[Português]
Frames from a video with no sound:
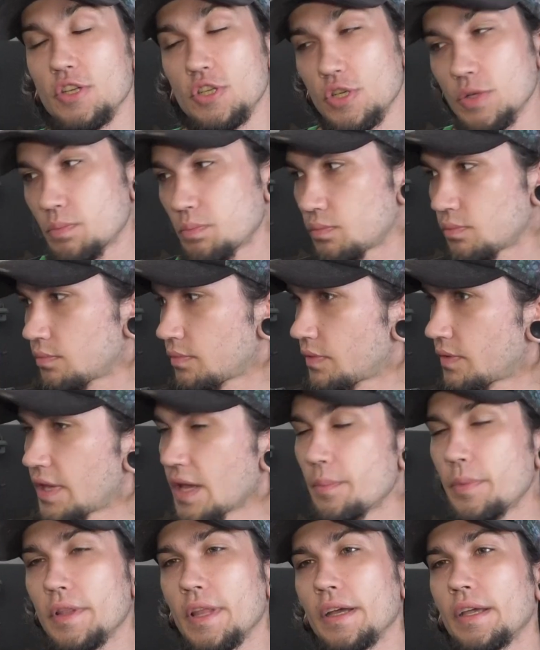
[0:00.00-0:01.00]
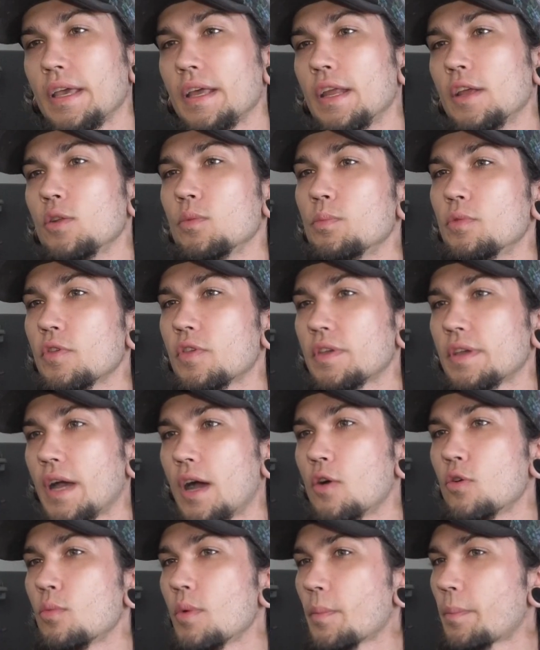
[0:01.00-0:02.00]
gente sempre está querendo buscar
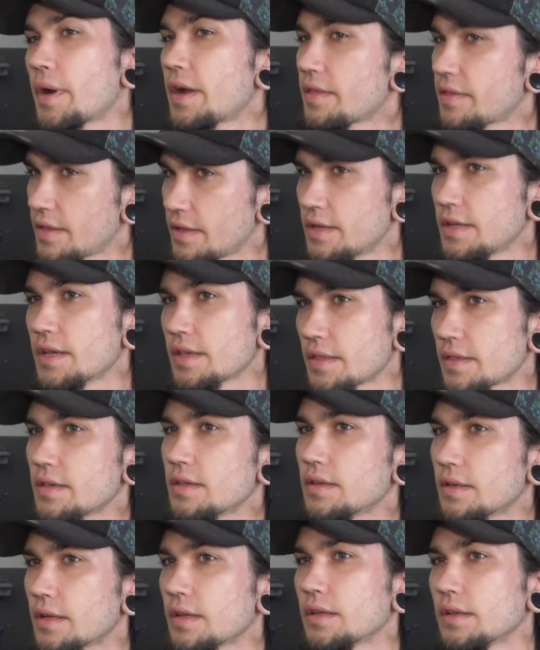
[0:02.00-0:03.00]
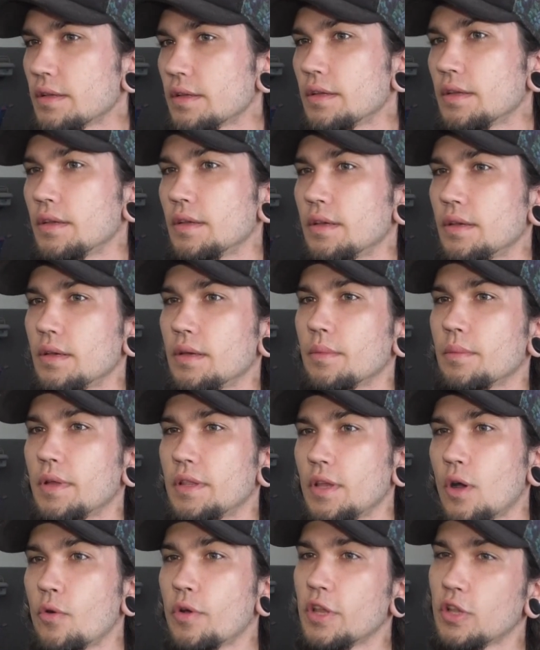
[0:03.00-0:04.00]
alguma parceria assim, né? Para
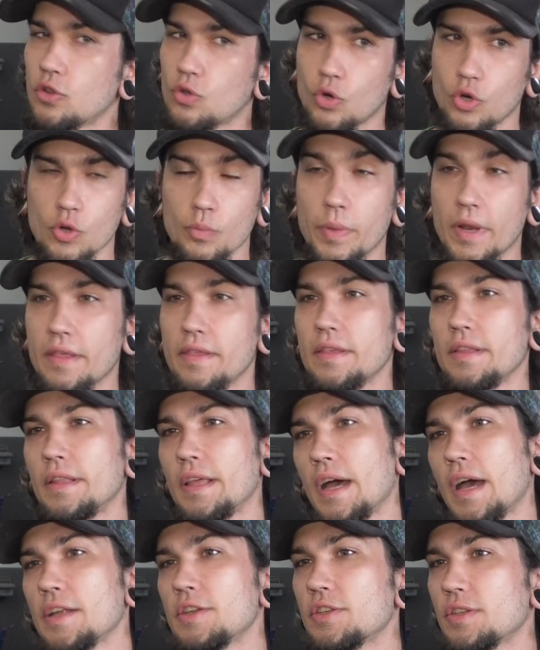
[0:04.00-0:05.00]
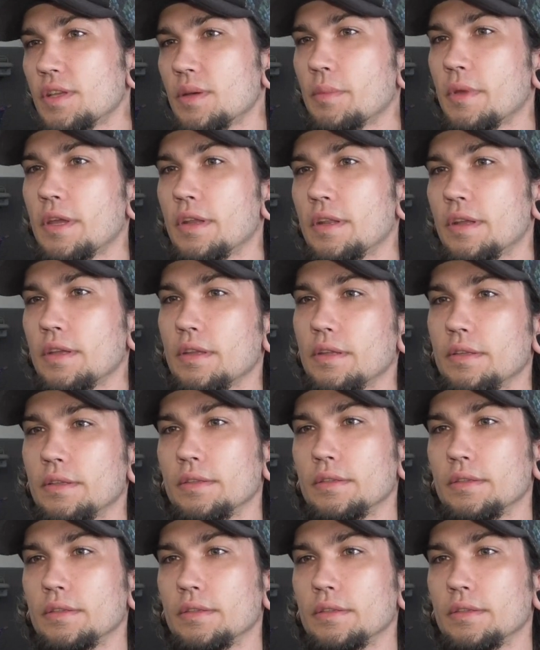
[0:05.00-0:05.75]
dar um retorno para a cidade também, né?